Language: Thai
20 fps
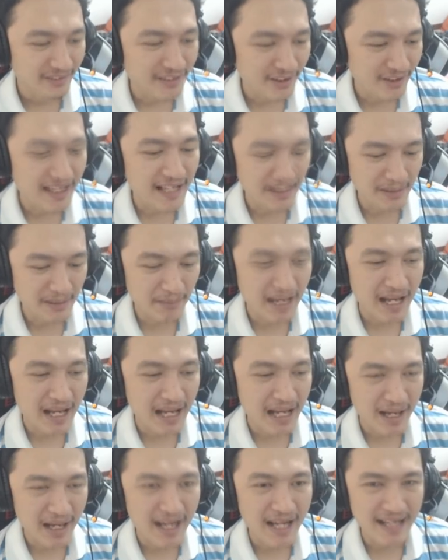ก็น่าจะมา
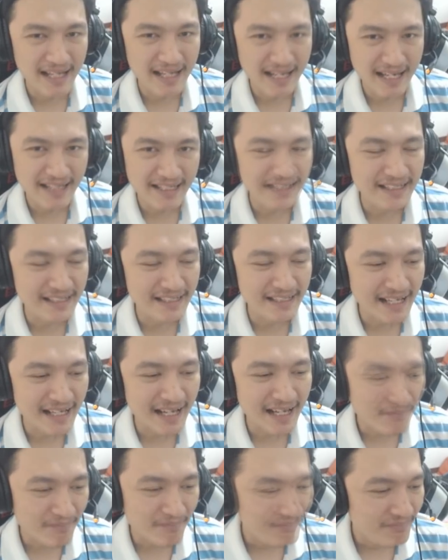ภายในอาทิตย์นี้แห
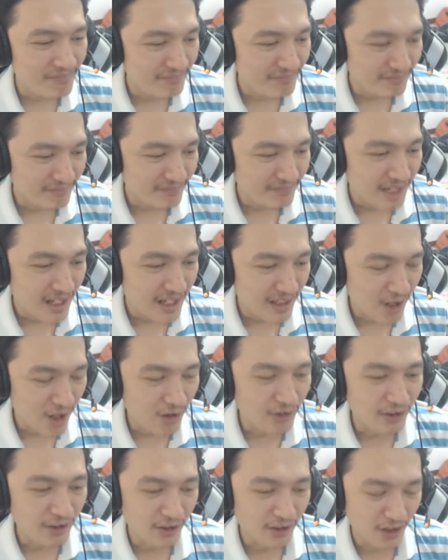ละลอ
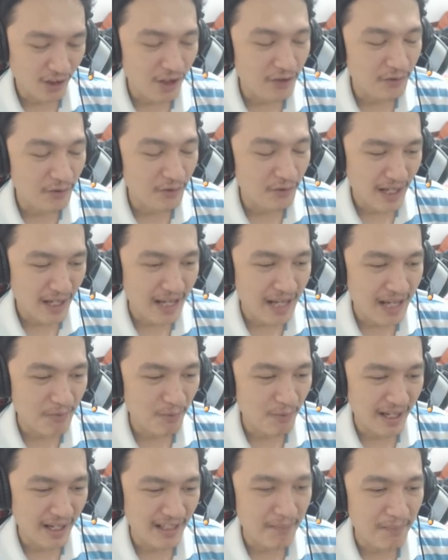งรอดูได้ผม
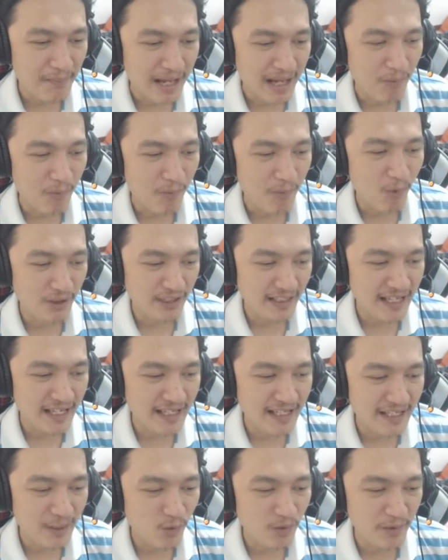นะถ้ามาผมก็จะเล่
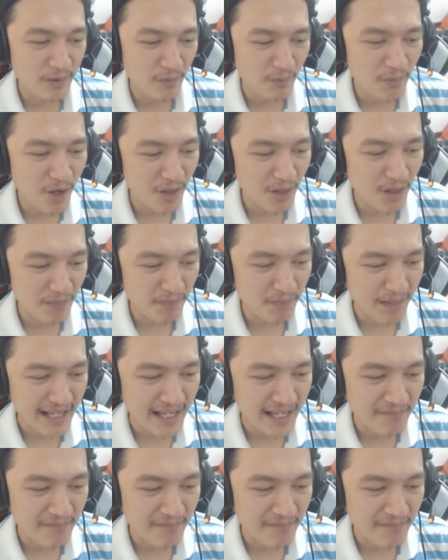นดูผมบอกไป